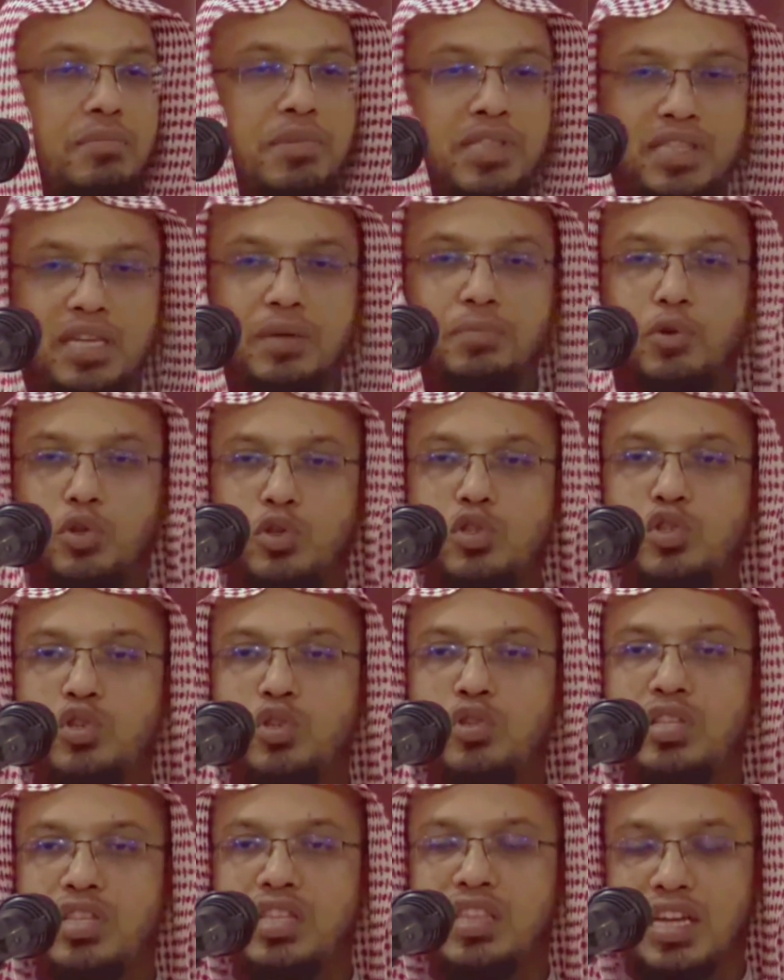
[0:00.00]
মিথ্যা
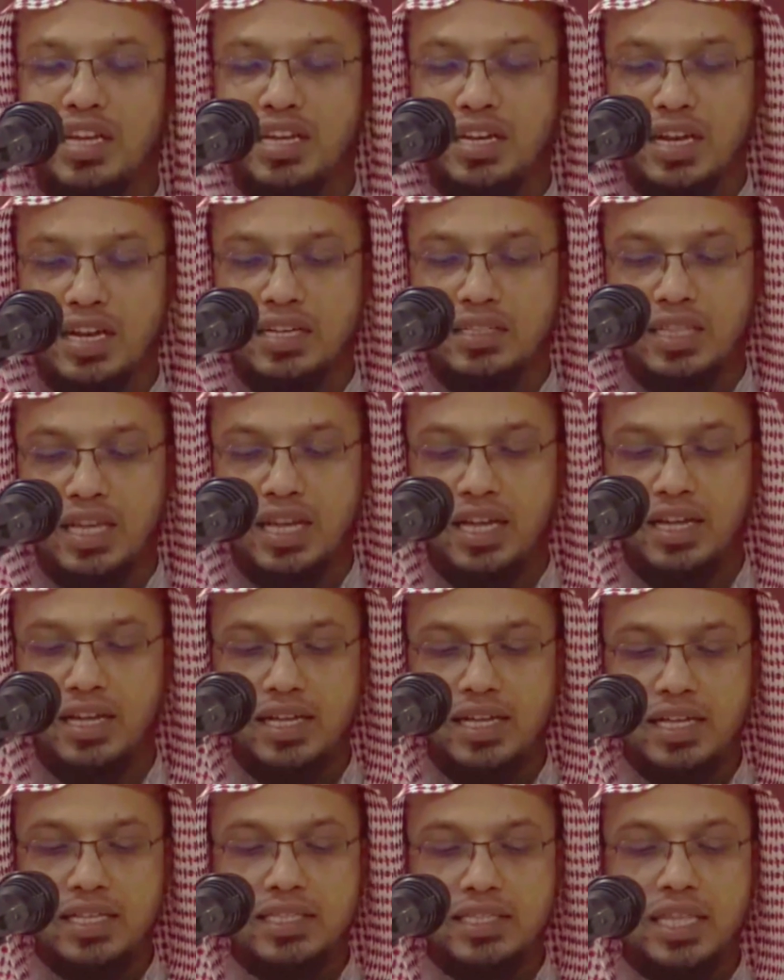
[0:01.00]
প্রতিশ্রুতি দিয়ে তাকে ডাকতা
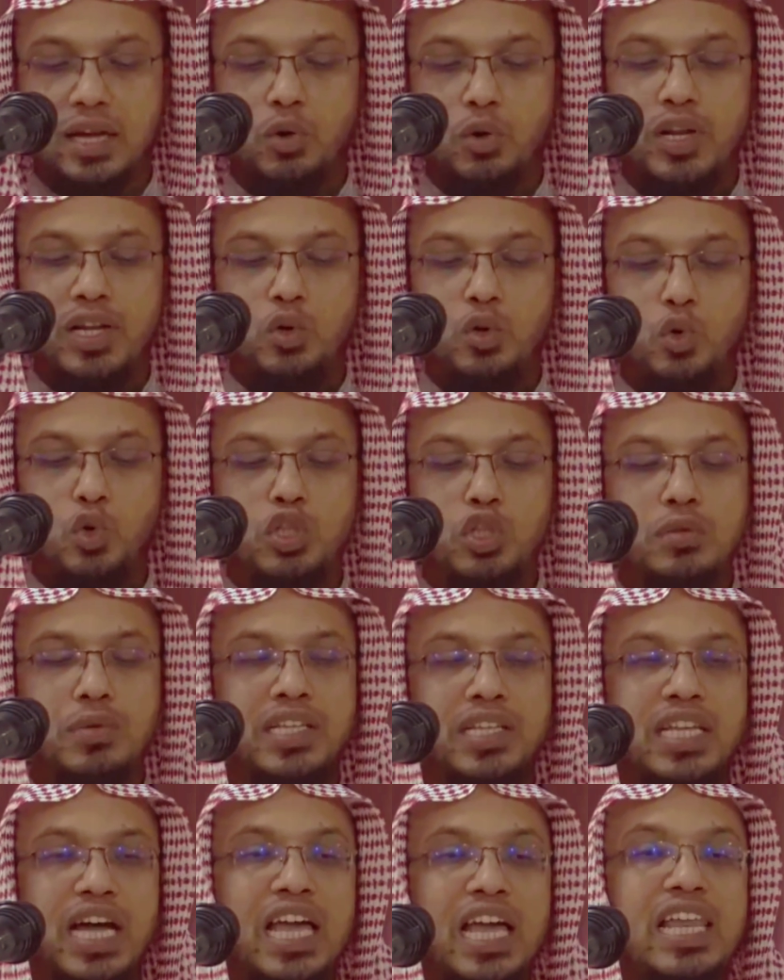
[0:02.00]
তাহলে
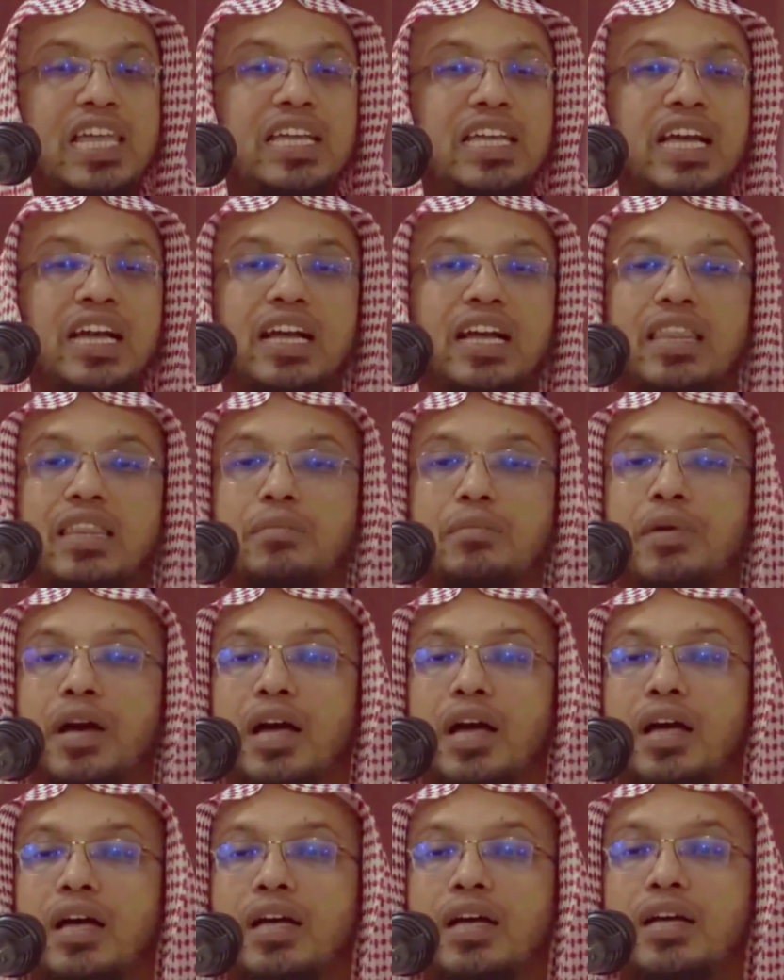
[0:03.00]
কুতিবাতে আলেই কেকে দিবা
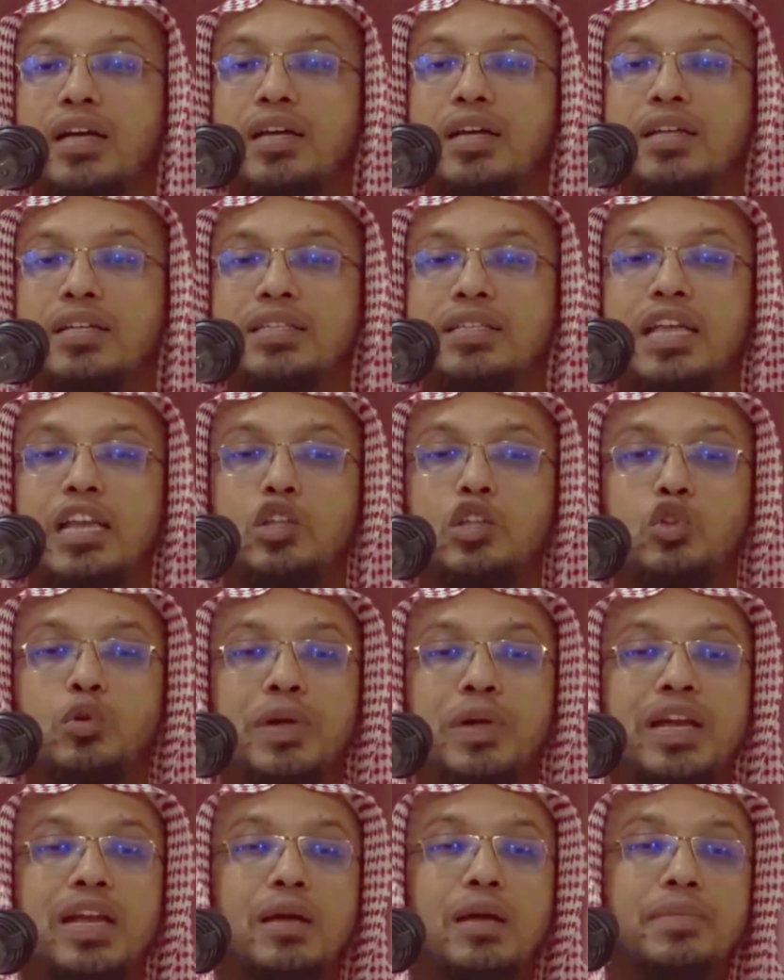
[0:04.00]
তাহলে
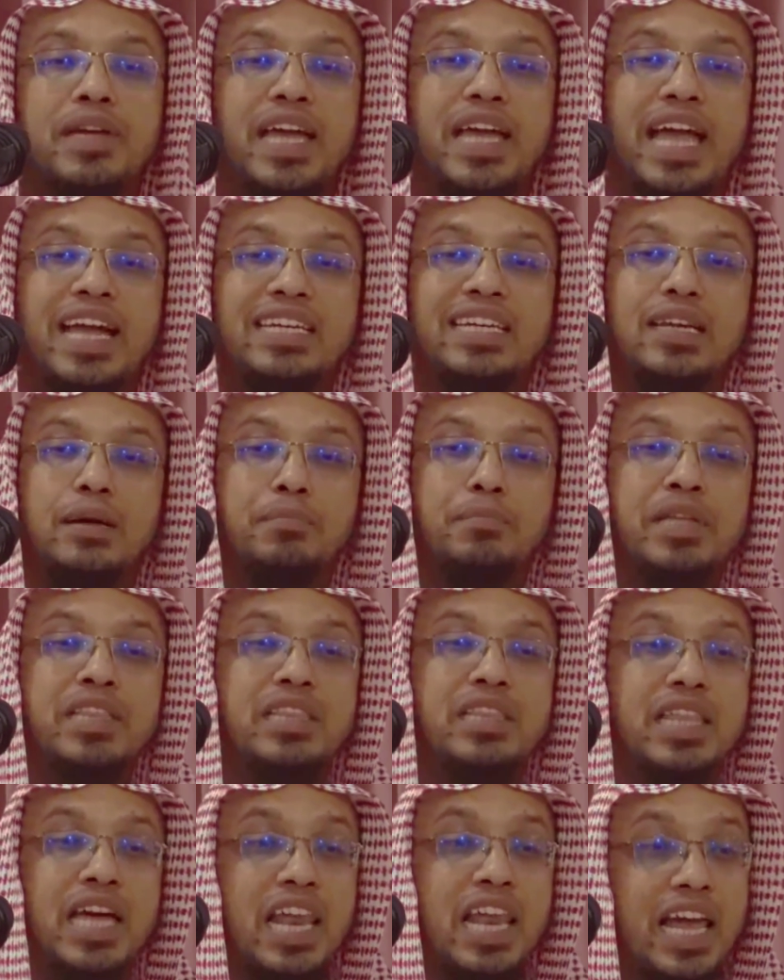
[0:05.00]
তোমার নামে একটা
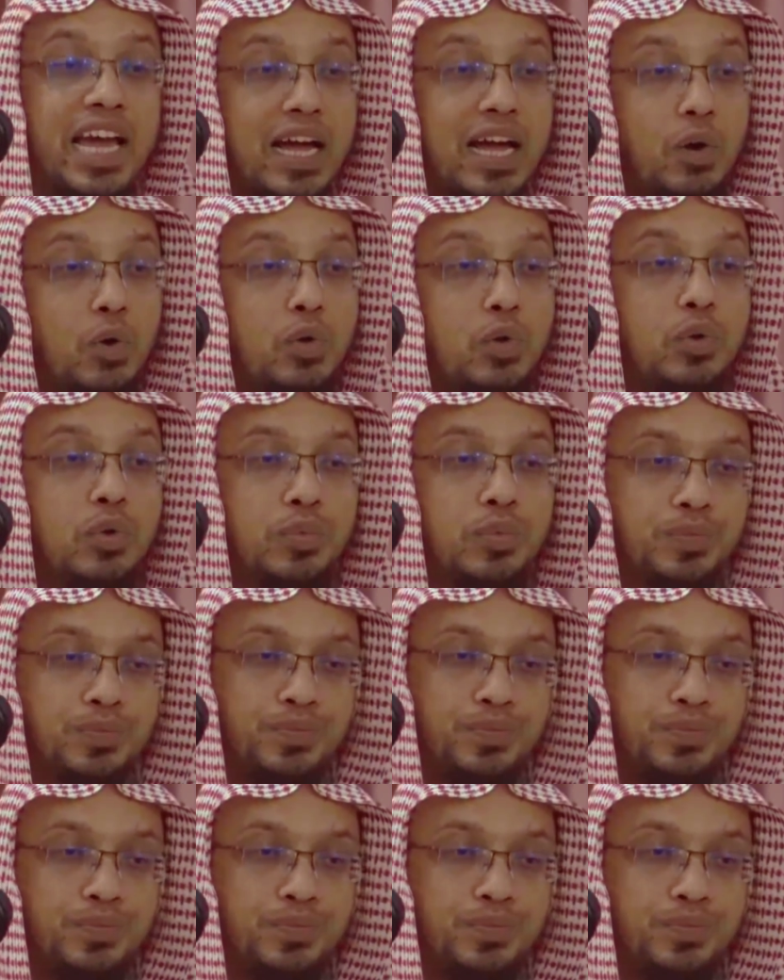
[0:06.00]
মিথ্যা লেখা হতো